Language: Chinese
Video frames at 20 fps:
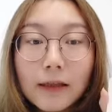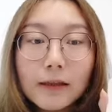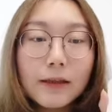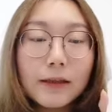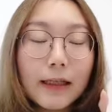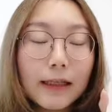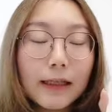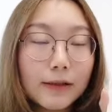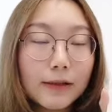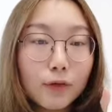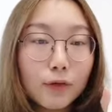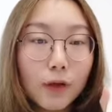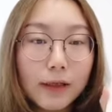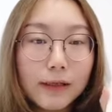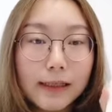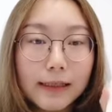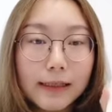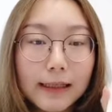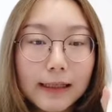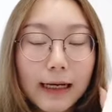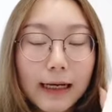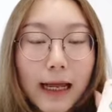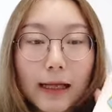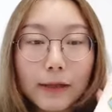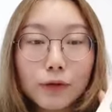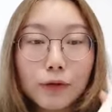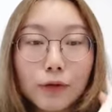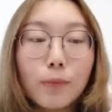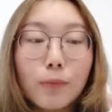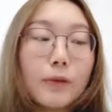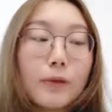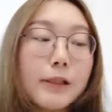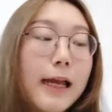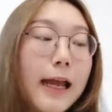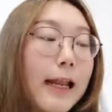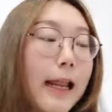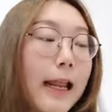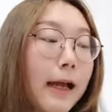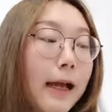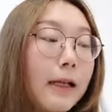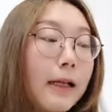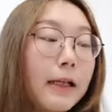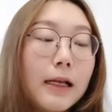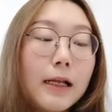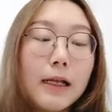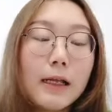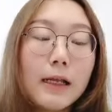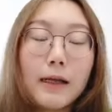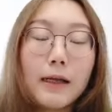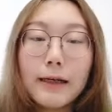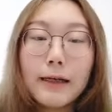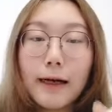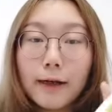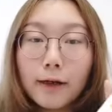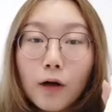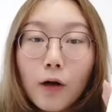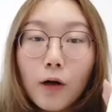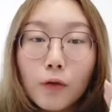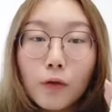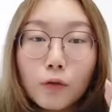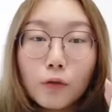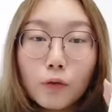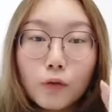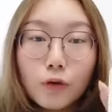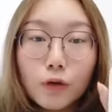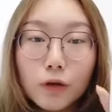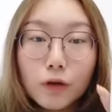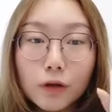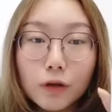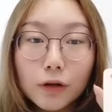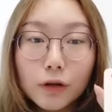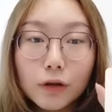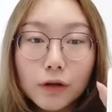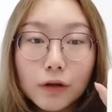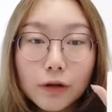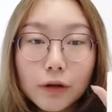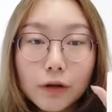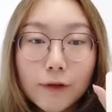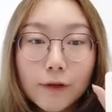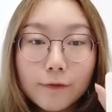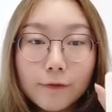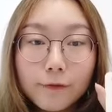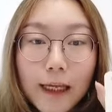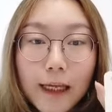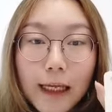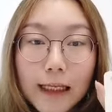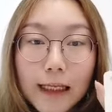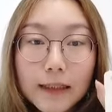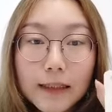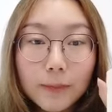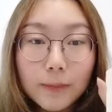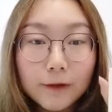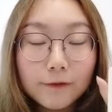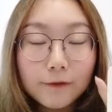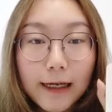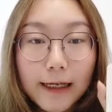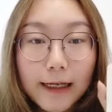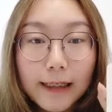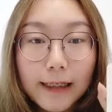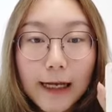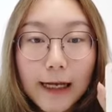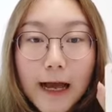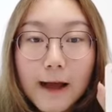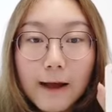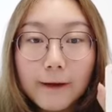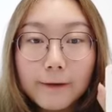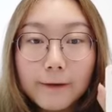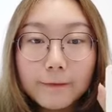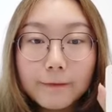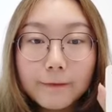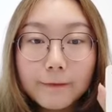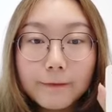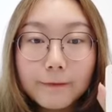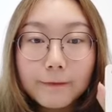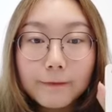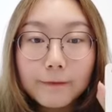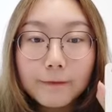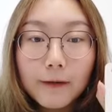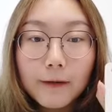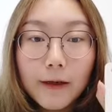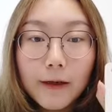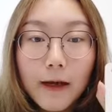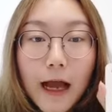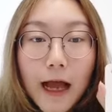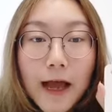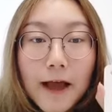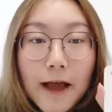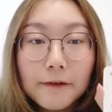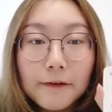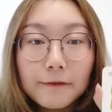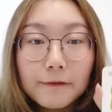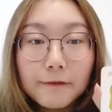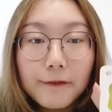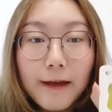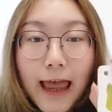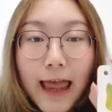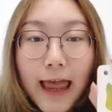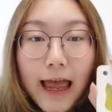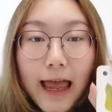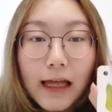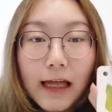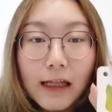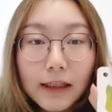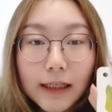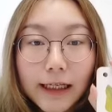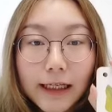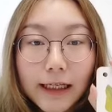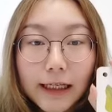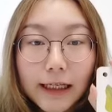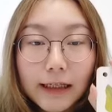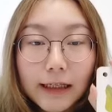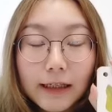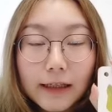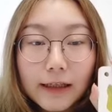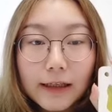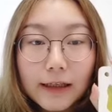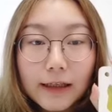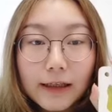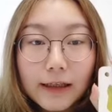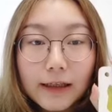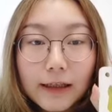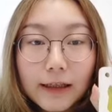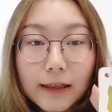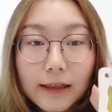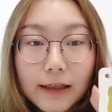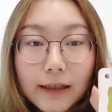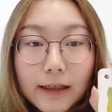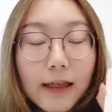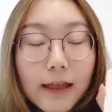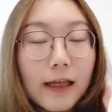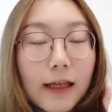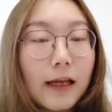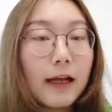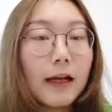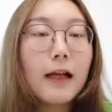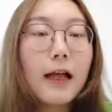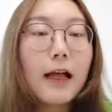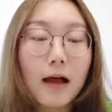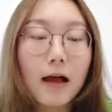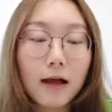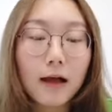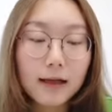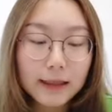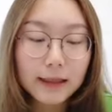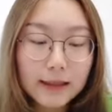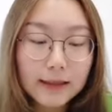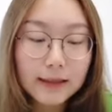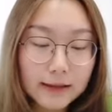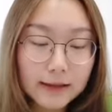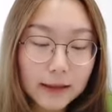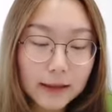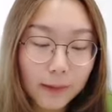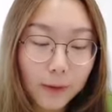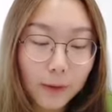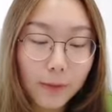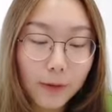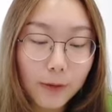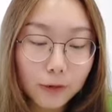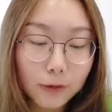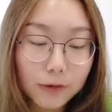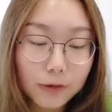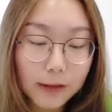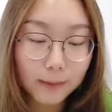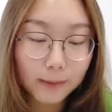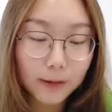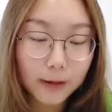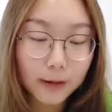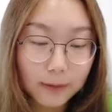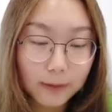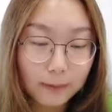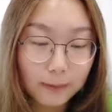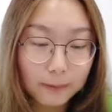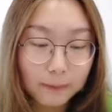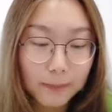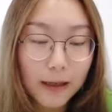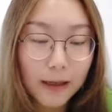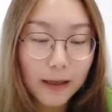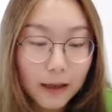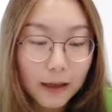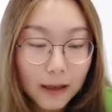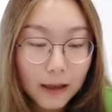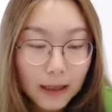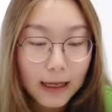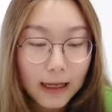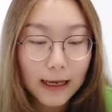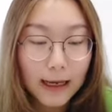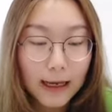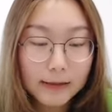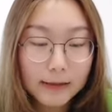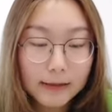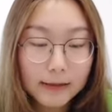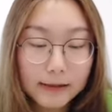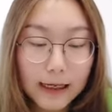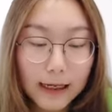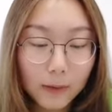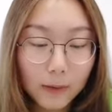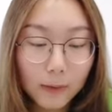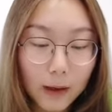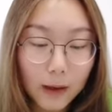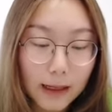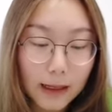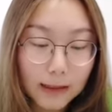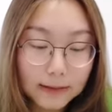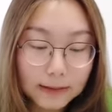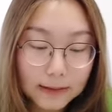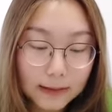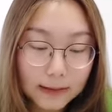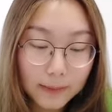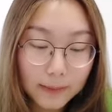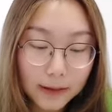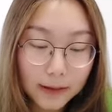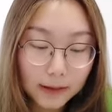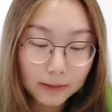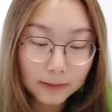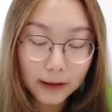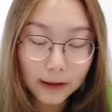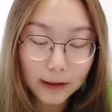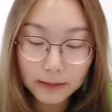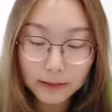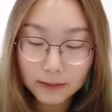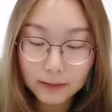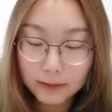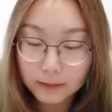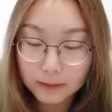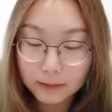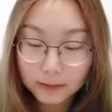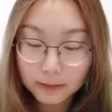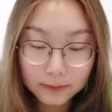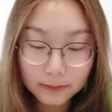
这单词就很简单了啊，就 China，然后就是 v 字母的发音 v valley，很好啊，单词小朋友们都掌握的很棒，还是来玩咱们很